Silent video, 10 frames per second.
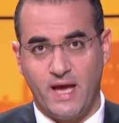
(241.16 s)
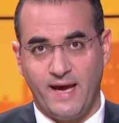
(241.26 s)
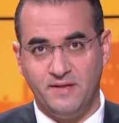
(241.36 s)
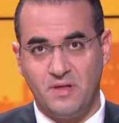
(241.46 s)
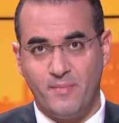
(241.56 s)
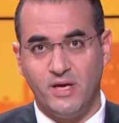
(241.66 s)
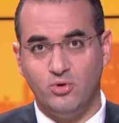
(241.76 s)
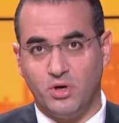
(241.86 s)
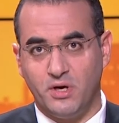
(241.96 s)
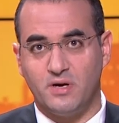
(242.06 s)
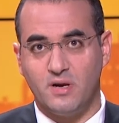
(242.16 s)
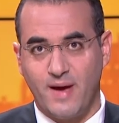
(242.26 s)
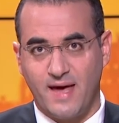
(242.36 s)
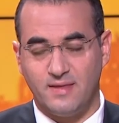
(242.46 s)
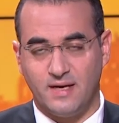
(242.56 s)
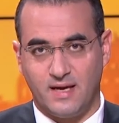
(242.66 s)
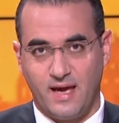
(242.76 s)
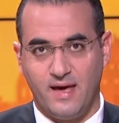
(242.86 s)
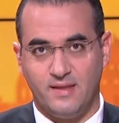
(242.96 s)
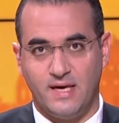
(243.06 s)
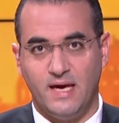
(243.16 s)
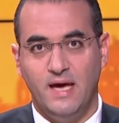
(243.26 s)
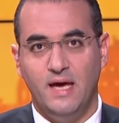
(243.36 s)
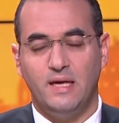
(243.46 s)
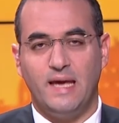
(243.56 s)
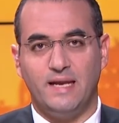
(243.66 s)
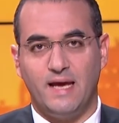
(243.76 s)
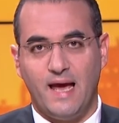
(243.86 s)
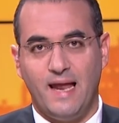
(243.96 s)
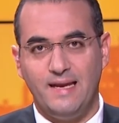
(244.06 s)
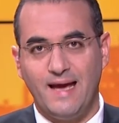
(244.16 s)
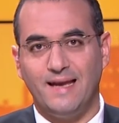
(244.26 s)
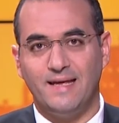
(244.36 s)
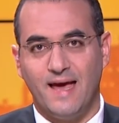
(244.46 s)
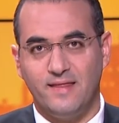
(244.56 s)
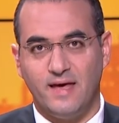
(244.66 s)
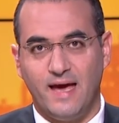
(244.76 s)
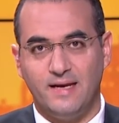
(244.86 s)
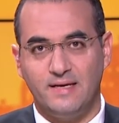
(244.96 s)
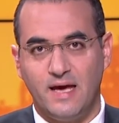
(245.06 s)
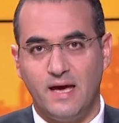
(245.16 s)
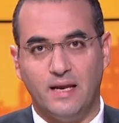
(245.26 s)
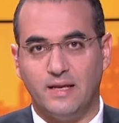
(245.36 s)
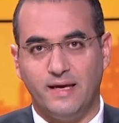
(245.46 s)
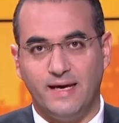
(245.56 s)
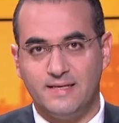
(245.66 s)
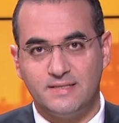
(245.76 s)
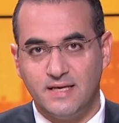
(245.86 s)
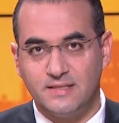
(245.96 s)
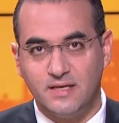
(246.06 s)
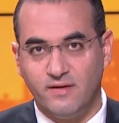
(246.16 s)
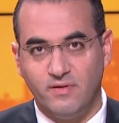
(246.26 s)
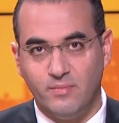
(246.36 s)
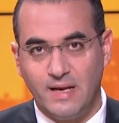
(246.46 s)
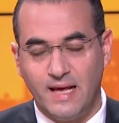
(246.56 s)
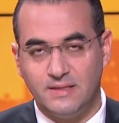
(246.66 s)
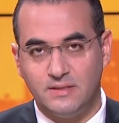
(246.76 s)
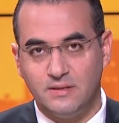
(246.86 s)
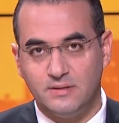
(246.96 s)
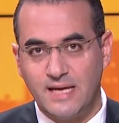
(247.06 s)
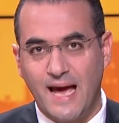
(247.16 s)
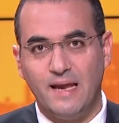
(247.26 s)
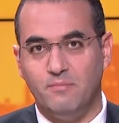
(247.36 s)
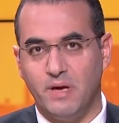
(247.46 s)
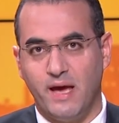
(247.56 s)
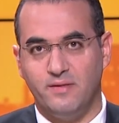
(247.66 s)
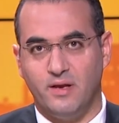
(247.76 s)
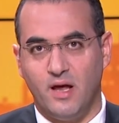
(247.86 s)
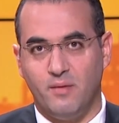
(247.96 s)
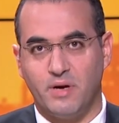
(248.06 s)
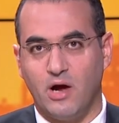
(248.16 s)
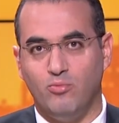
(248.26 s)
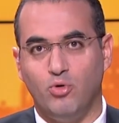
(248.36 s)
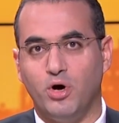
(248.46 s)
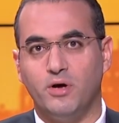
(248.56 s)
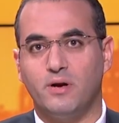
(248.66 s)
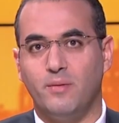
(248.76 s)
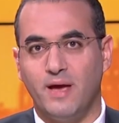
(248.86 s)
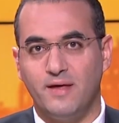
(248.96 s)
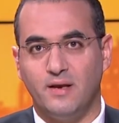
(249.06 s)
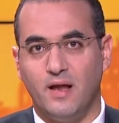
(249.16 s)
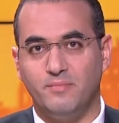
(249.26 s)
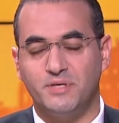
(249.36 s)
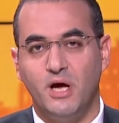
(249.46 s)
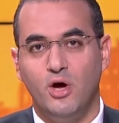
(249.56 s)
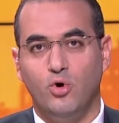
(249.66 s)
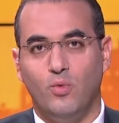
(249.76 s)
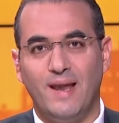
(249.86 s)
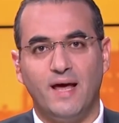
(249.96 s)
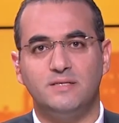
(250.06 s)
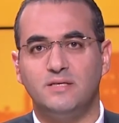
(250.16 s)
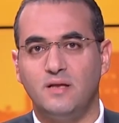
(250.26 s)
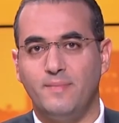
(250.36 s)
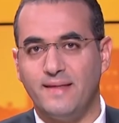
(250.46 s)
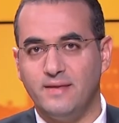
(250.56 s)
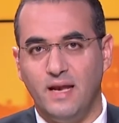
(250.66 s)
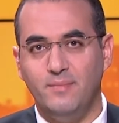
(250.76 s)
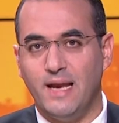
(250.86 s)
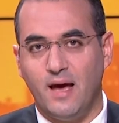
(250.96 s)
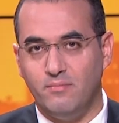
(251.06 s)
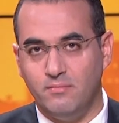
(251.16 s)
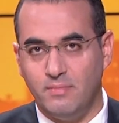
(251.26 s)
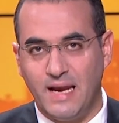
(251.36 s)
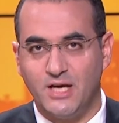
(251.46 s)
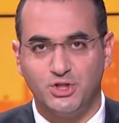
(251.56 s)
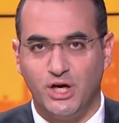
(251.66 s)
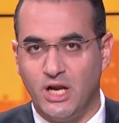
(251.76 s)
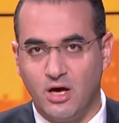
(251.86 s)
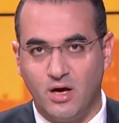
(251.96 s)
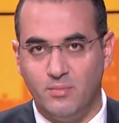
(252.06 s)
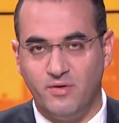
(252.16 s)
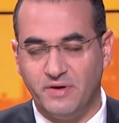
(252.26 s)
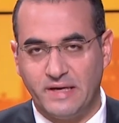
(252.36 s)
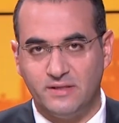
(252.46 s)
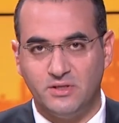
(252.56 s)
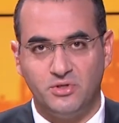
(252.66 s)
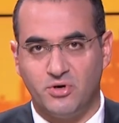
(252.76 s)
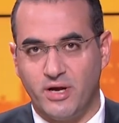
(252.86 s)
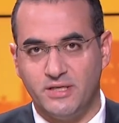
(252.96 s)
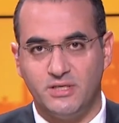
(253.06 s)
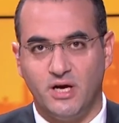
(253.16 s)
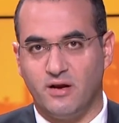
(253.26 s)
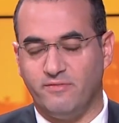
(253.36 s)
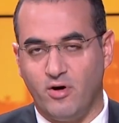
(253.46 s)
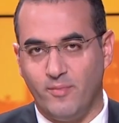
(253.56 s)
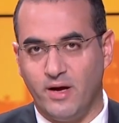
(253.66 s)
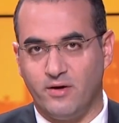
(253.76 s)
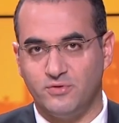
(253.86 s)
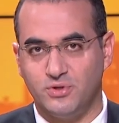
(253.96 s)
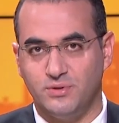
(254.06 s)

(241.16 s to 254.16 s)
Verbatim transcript: عندما يقر بحثا كهذا يعني هل يعني هذا ان القياده السياسيه في البلاد تعلم بهذا الأمر أو مقرة بهذا الأمر ولا قصة البحث العلمي لا ملهاش علاقة بفكرة أن الرئيس يعرف أو ما يعرفش